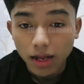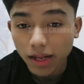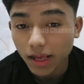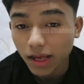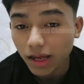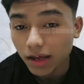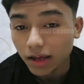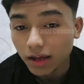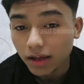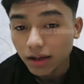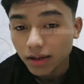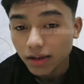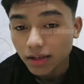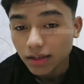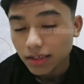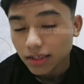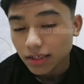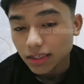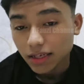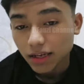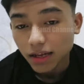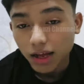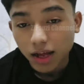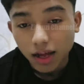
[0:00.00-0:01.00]
ada ya?
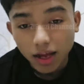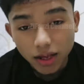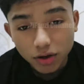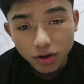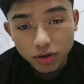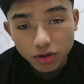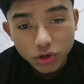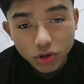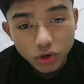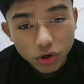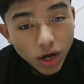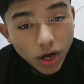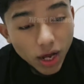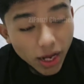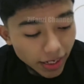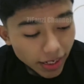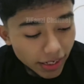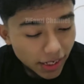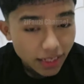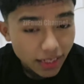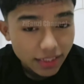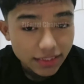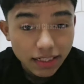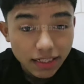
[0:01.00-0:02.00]
Hai Onyo, hai
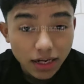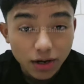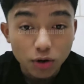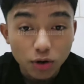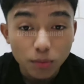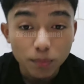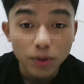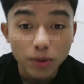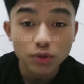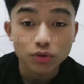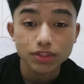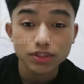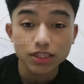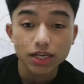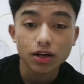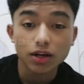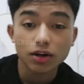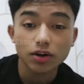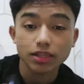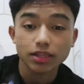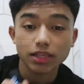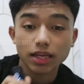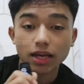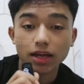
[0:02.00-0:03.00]
guys, jangan lupa untuk check
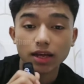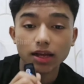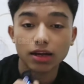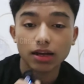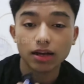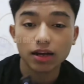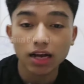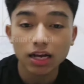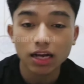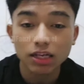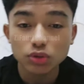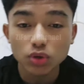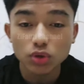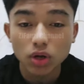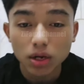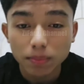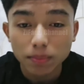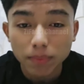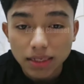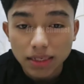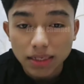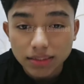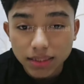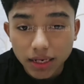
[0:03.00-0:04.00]
out ya. Nggak jual
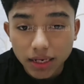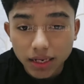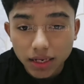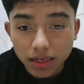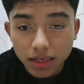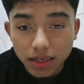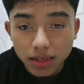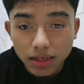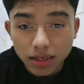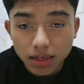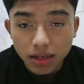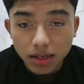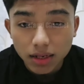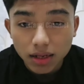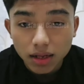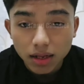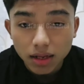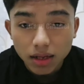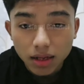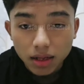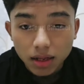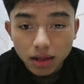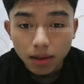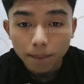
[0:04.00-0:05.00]
basreng.
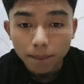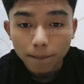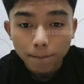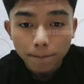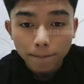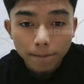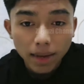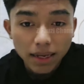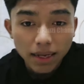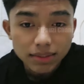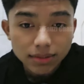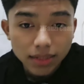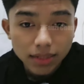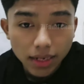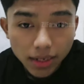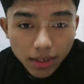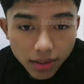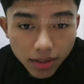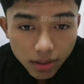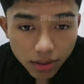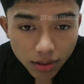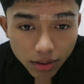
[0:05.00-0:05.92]
Basreng?